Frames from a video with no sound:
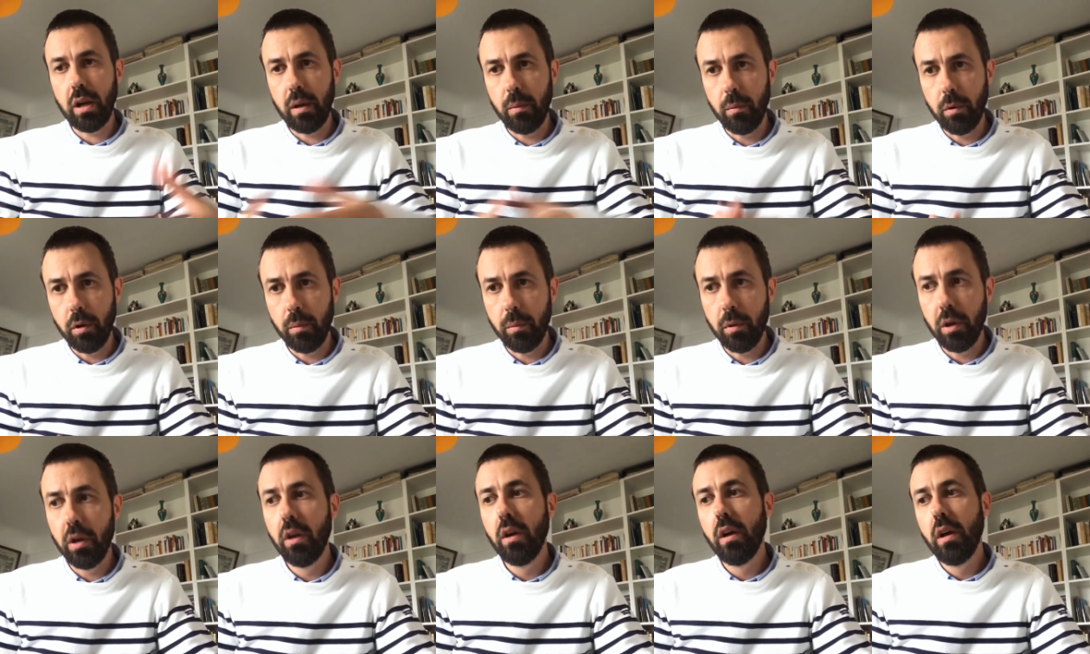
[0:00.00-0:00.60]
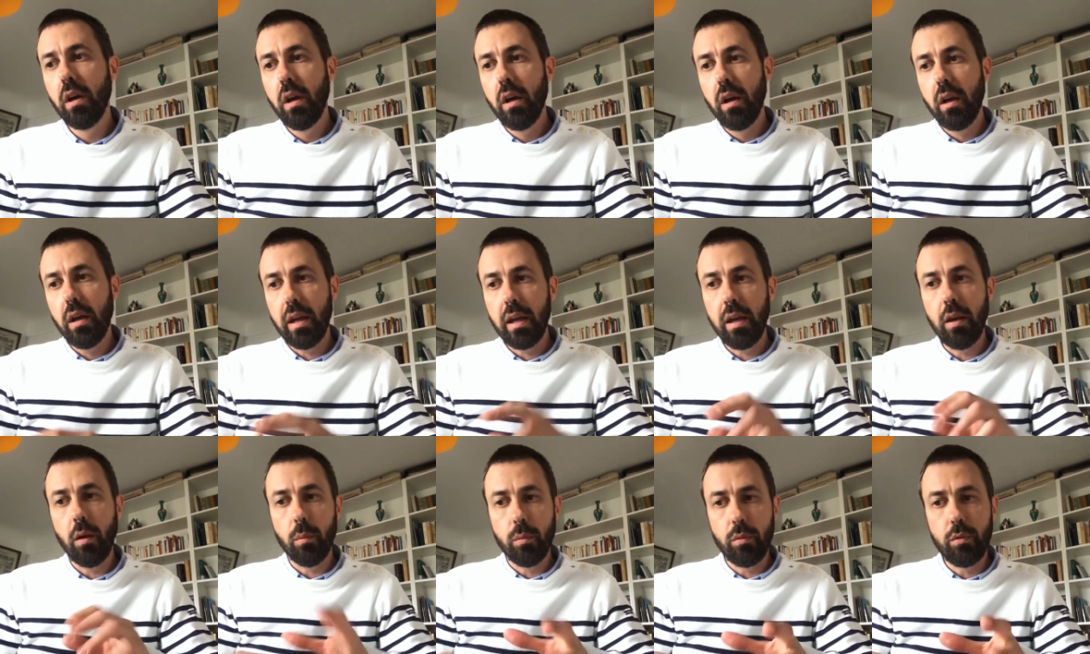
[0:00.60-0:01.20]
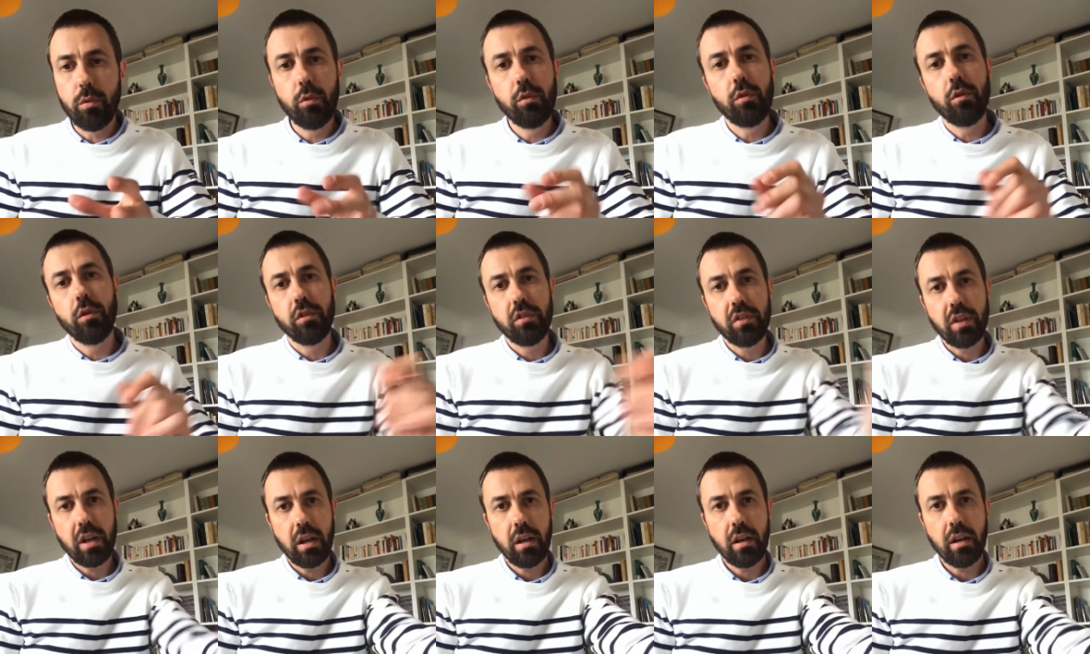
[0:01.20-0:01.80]
elle-même Et en plus de
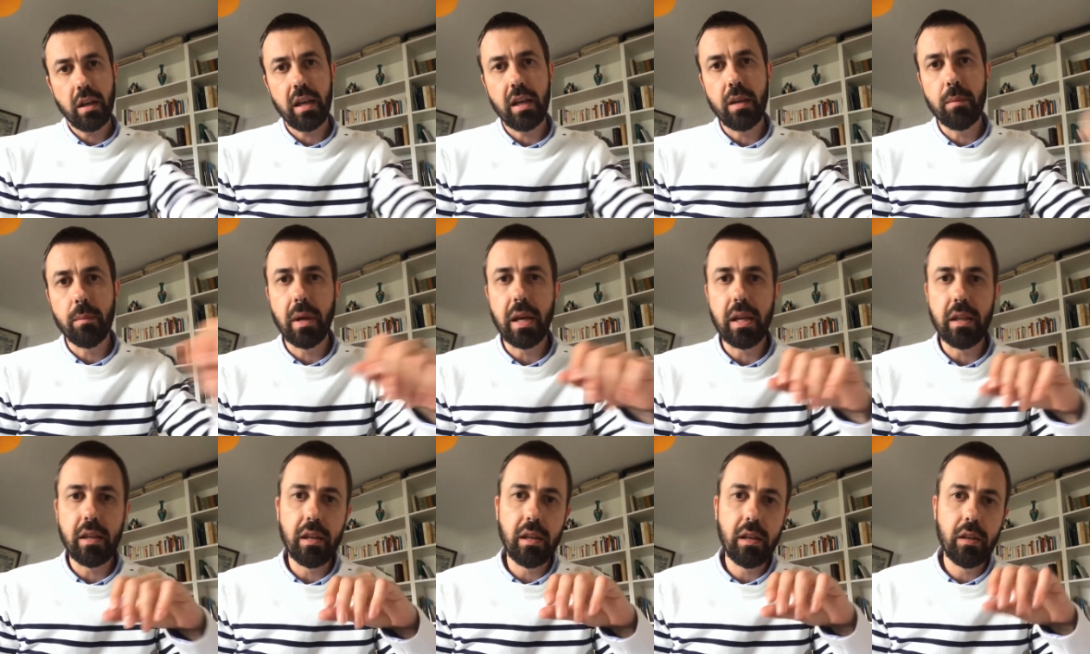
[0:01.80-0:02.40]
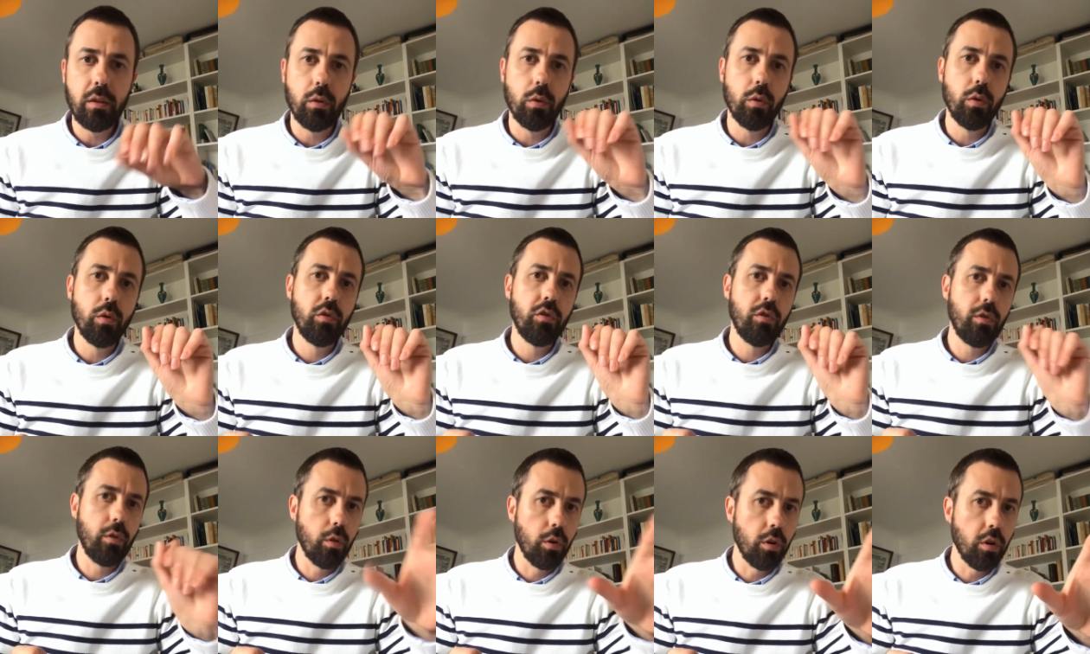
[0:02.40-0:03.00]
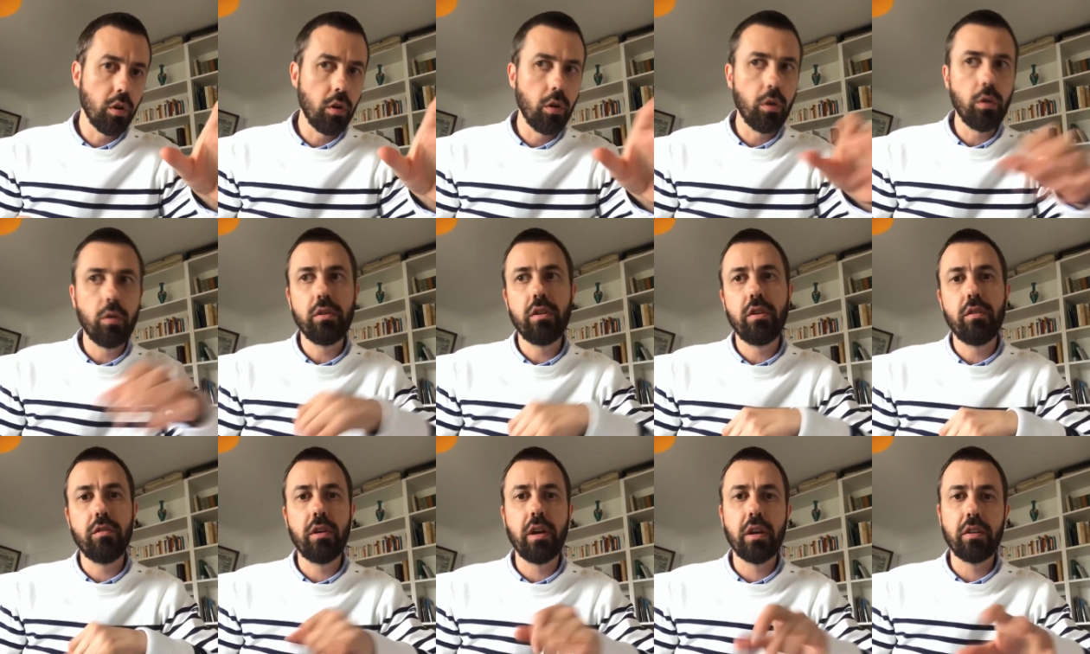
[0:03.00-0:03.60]
ça, émaillée de slogans
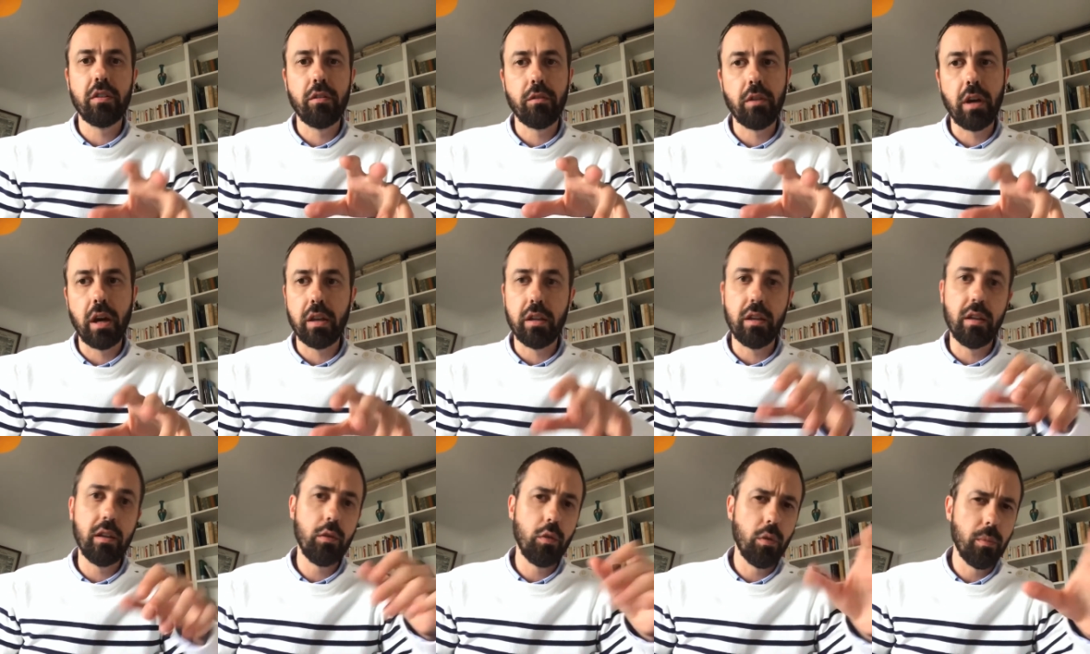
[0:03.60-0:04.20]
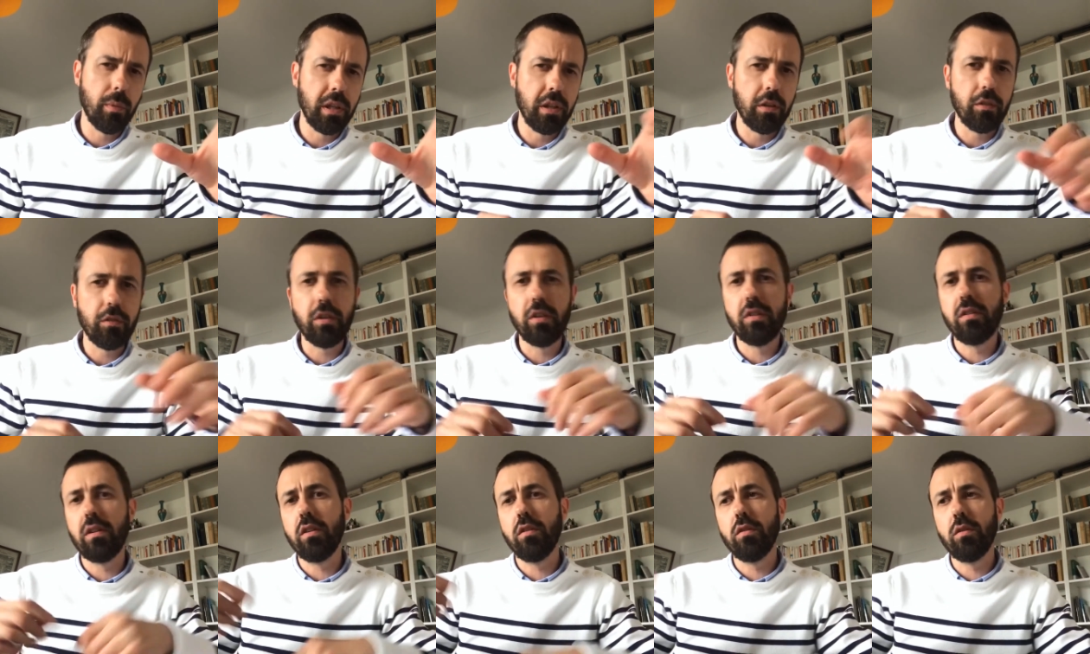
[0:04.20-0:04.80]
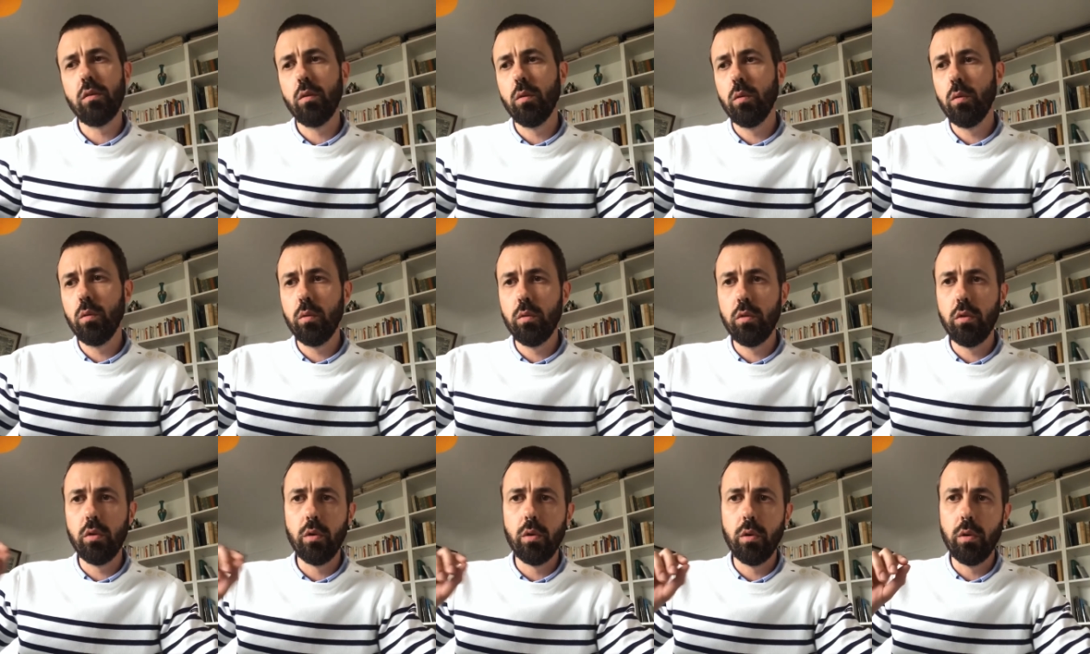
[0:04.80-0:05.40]
divers et variés, de manifestations,
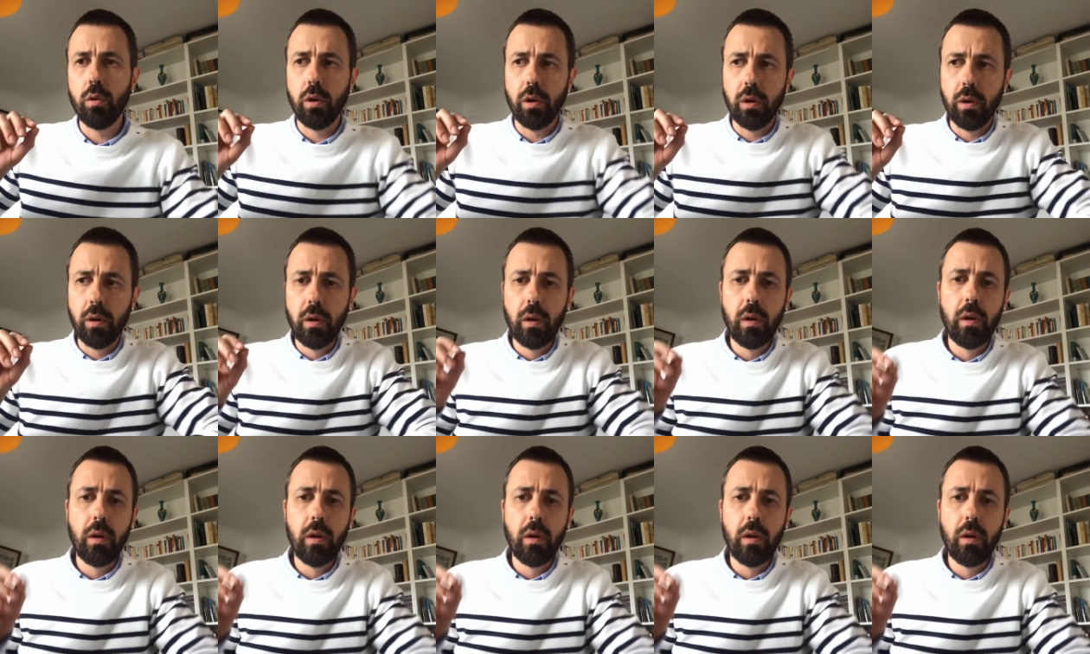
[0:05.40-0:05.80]
de, euh,